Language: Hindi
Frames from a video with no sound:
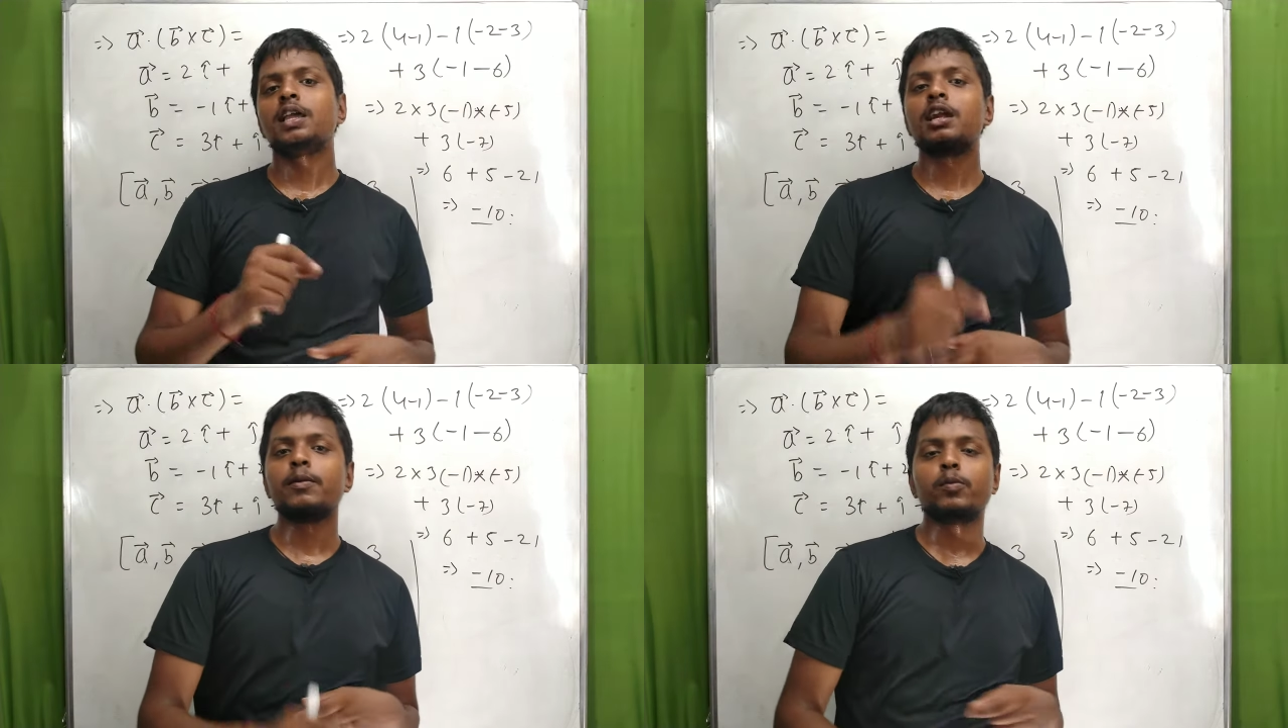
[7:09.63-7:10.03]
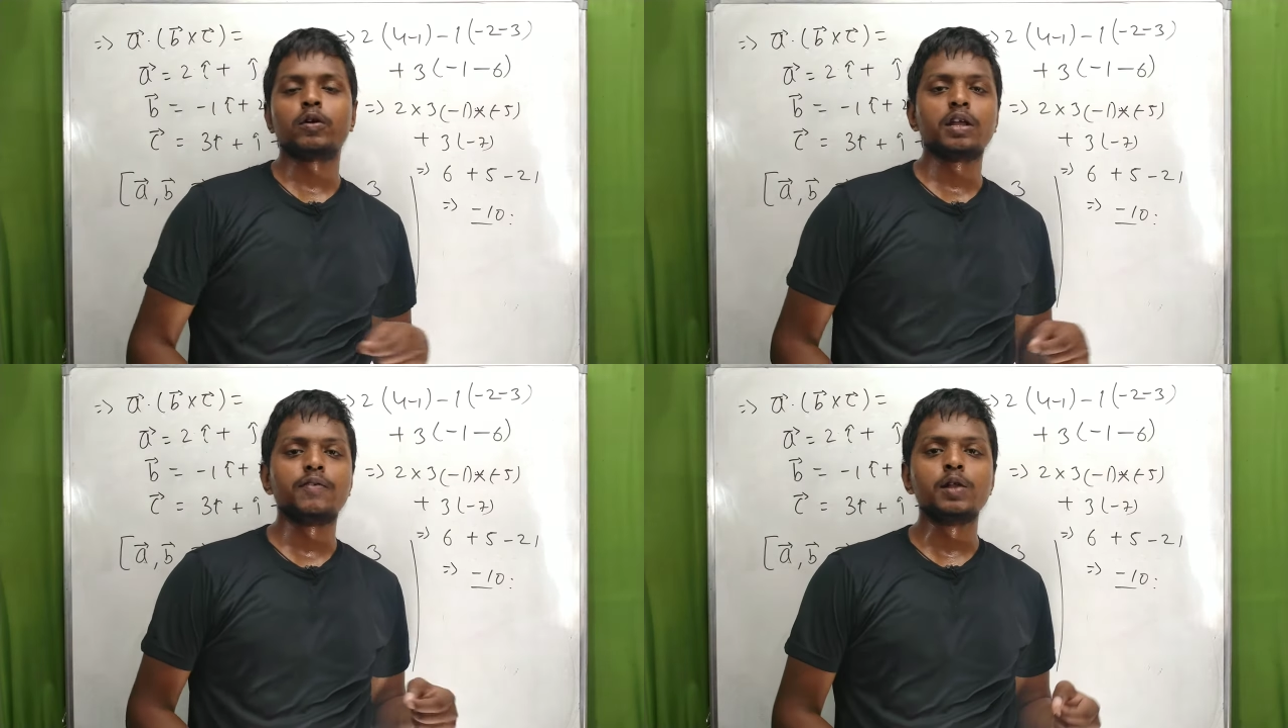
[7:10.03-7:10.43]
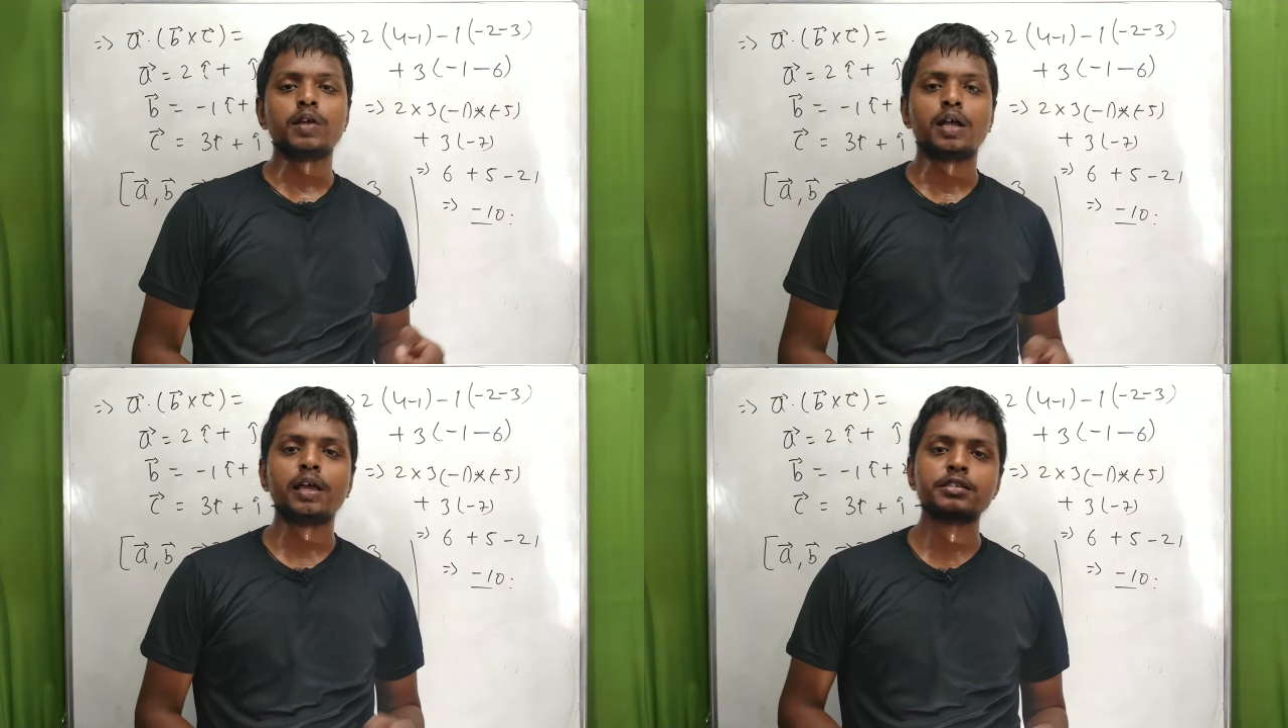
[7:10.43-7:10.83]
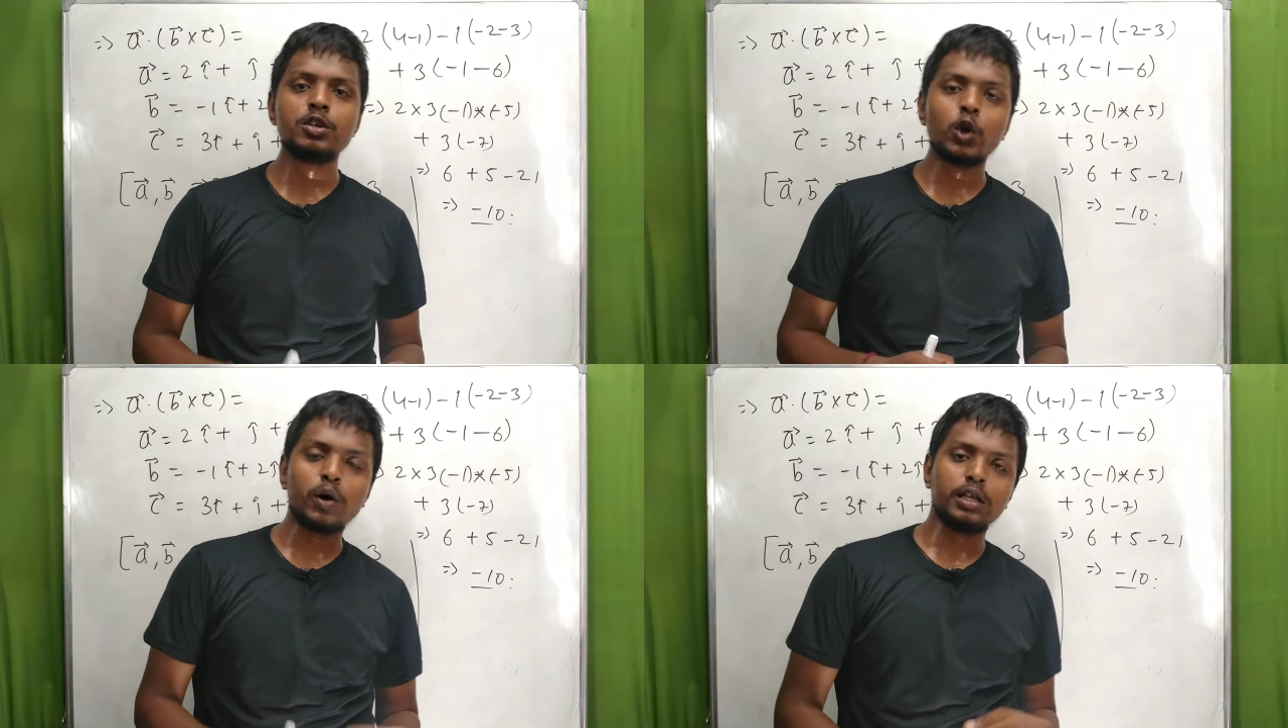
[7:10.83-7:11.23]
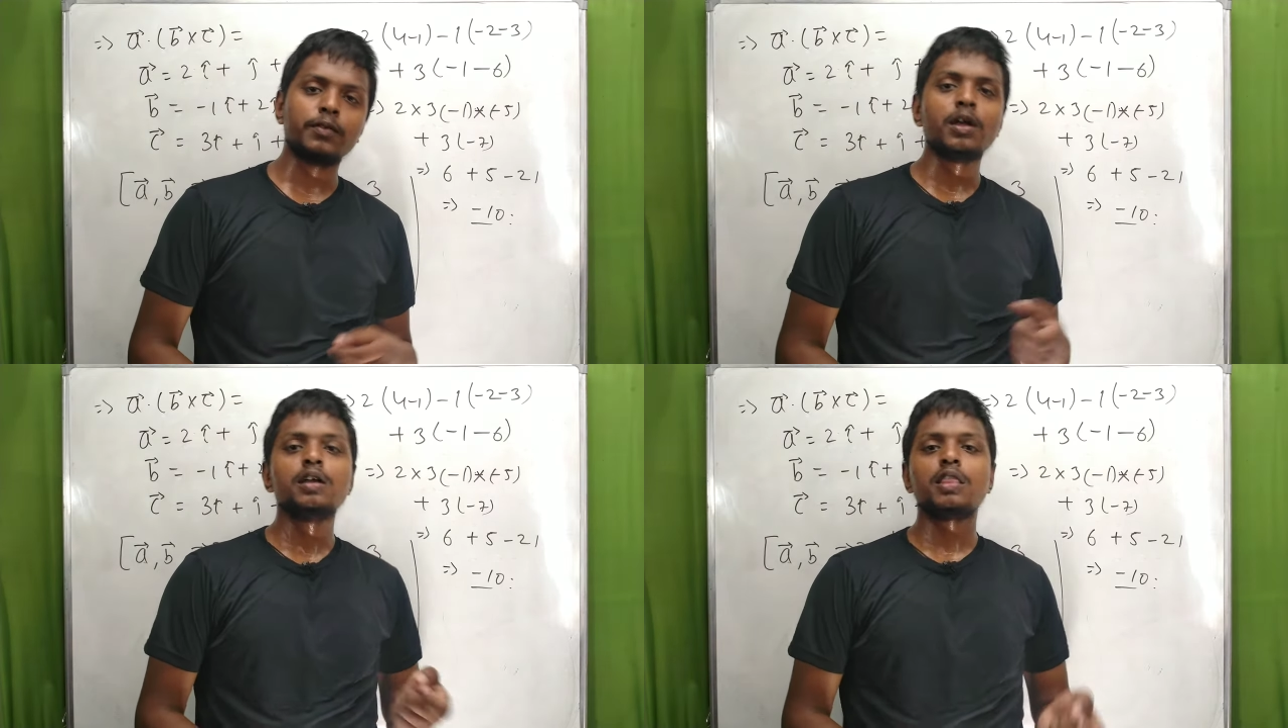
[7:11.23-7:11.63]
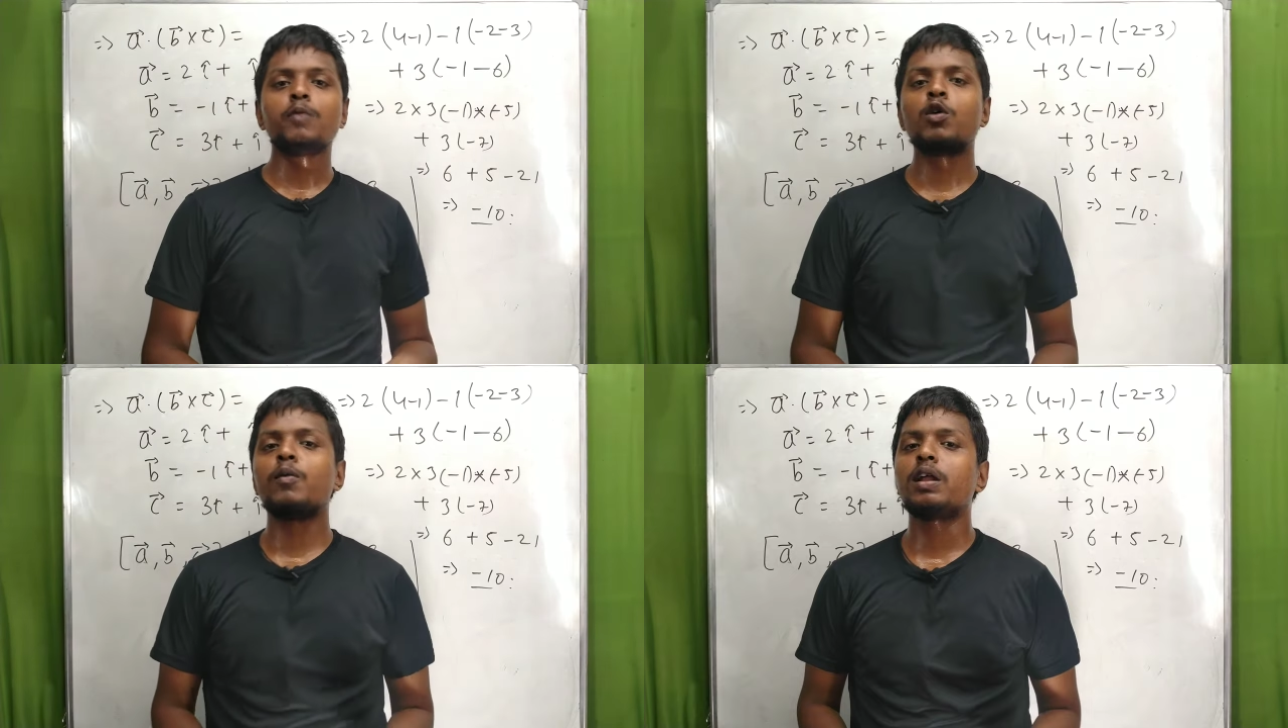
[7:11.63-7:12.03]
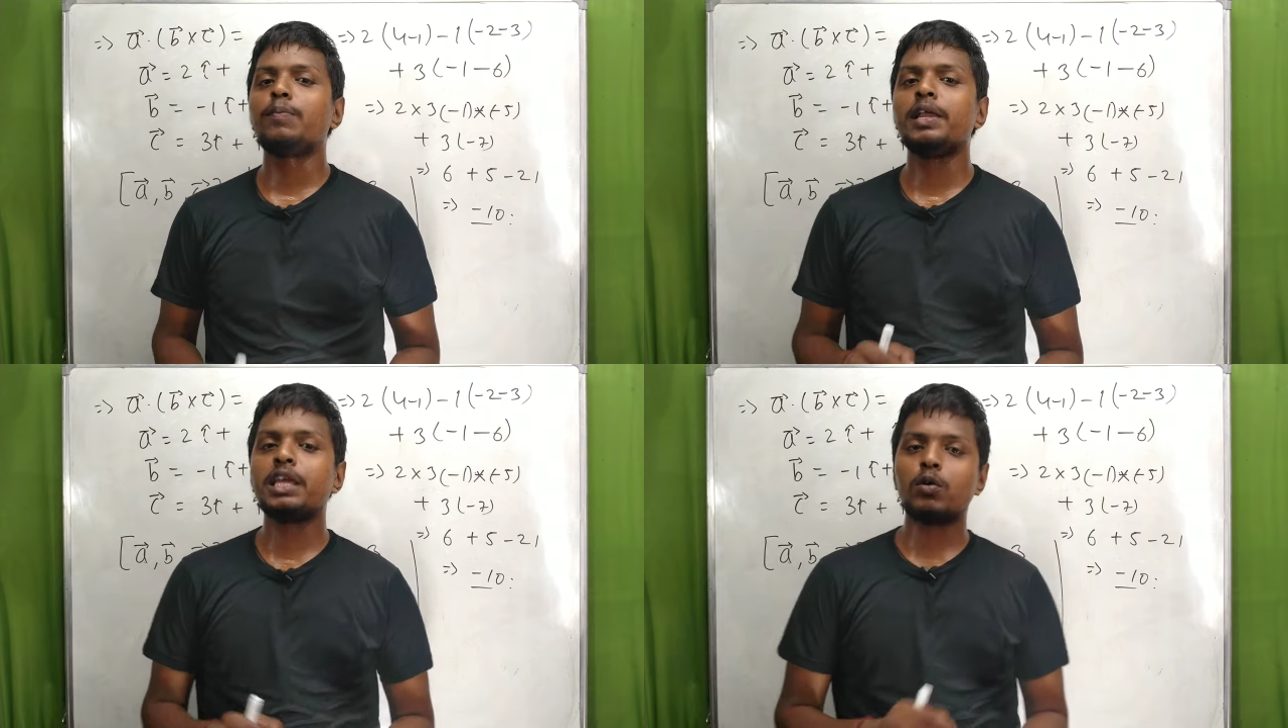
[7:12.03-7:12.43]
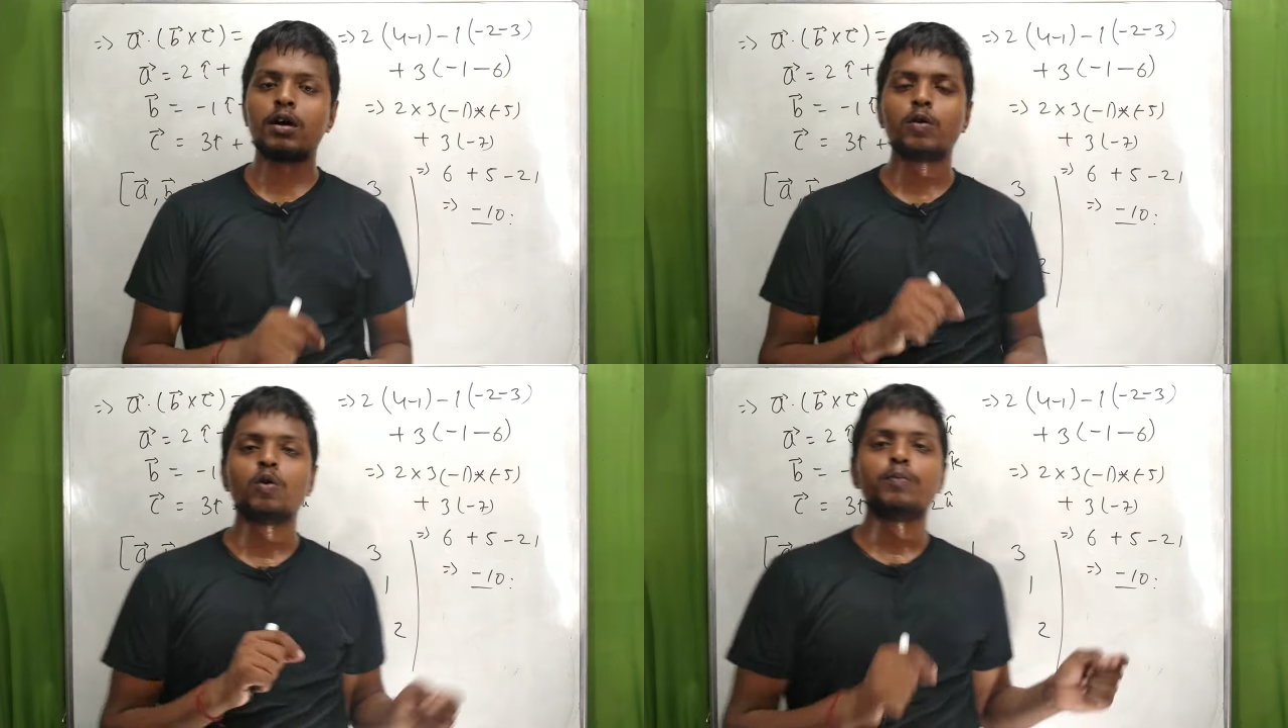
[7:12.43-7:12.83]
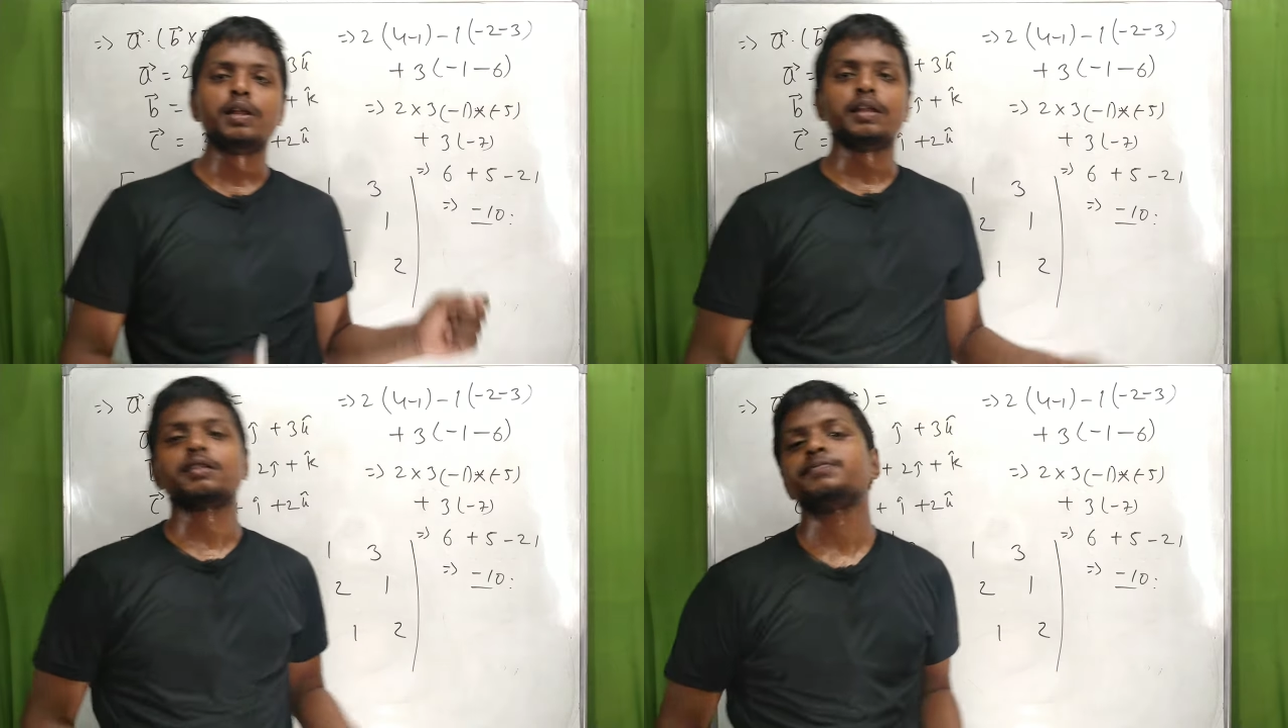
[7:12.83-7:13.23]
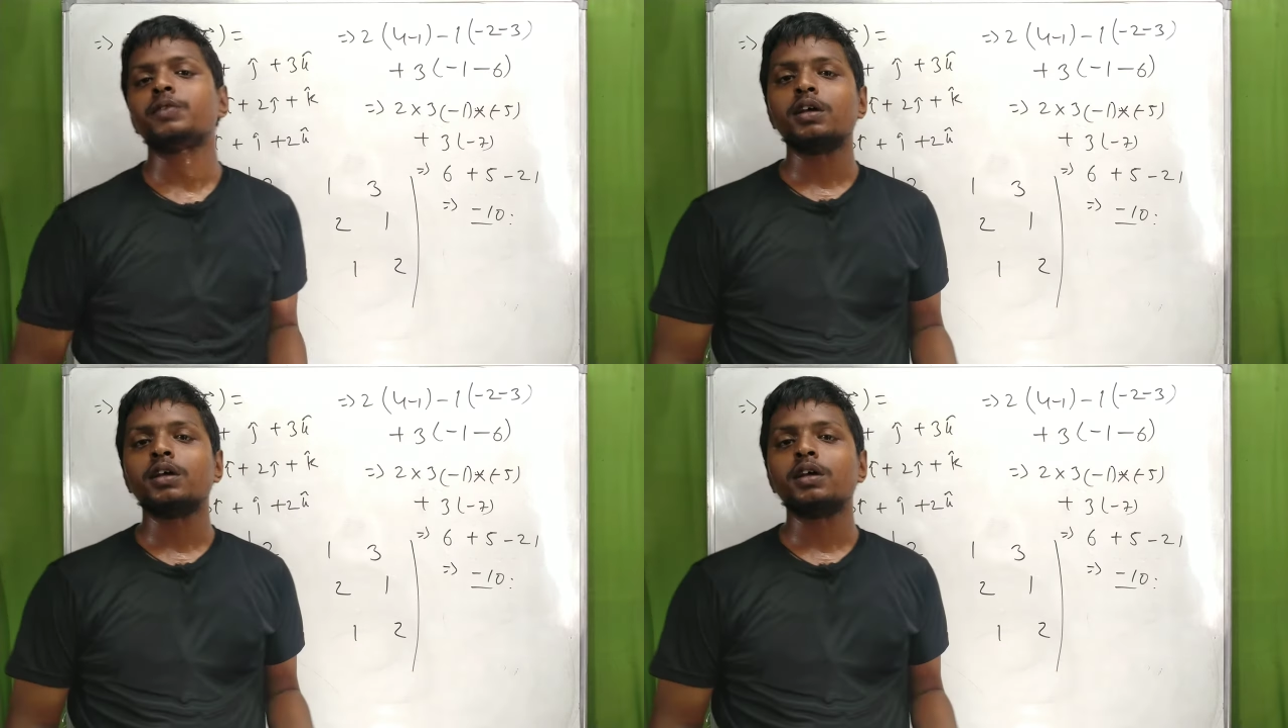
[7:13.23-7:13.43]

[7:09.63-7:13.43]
स्केलर ट्रिपल प्रोडक्ट की वैल्यू क्या आ जाए जीरो आ जाए तब वो हमारा प्लेन क्या होगा को प्लेनर